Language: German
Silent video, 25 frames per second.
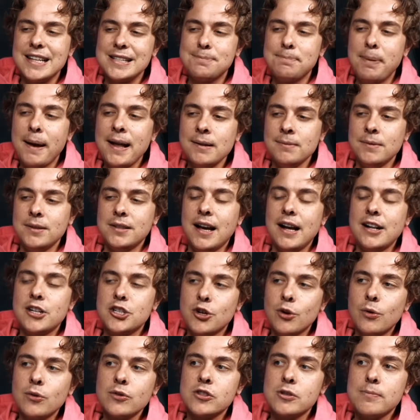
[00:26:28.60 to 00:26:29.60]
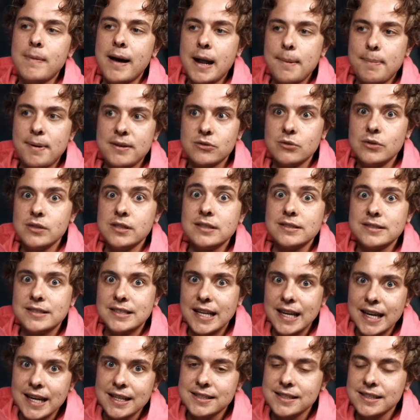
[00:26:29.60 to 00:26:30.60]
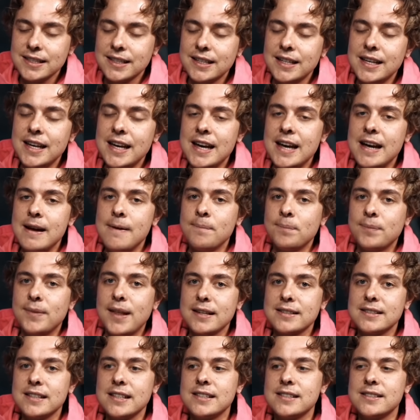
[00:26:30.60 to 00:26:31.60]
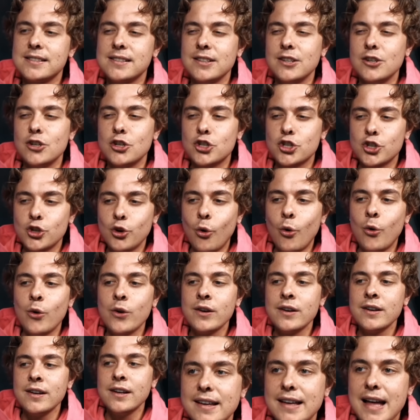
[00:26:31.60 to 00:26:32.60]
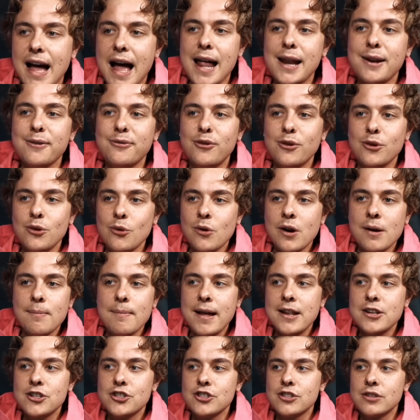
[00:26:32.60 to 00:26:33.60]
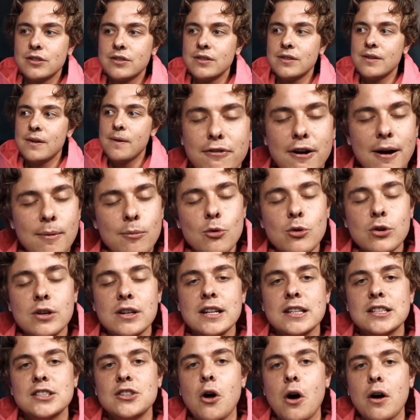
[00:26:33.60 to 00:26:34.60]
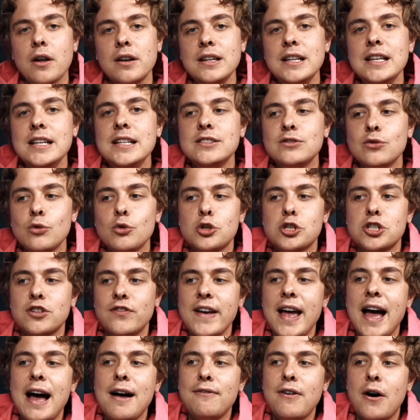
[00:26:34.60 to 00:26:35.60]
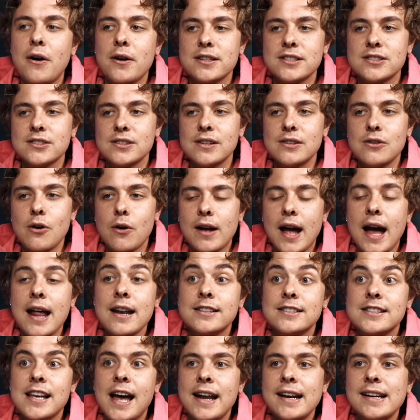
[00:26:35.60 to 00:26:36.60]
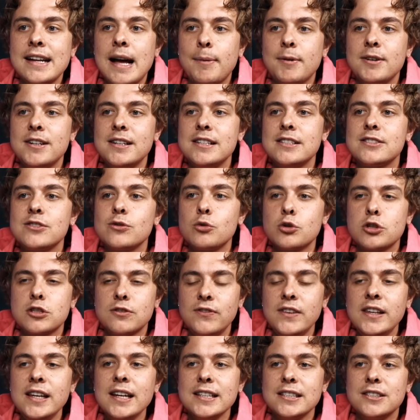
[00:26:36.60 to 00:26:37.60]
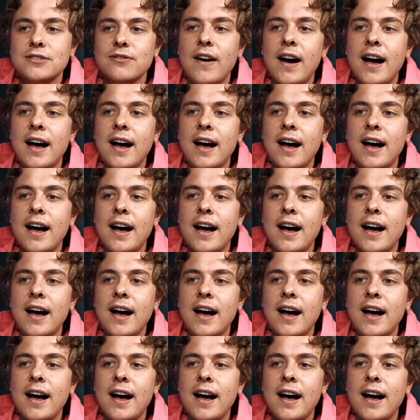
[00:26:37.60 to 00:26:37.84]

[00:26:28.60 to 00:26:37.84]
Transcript: das bringt mich halt schon zu meiner persönlichen These, dass es schon gerade für junge Menschen vermutlich noch nie so schwer war, dass es noch keine Zeiten gab, in denen es so schwierig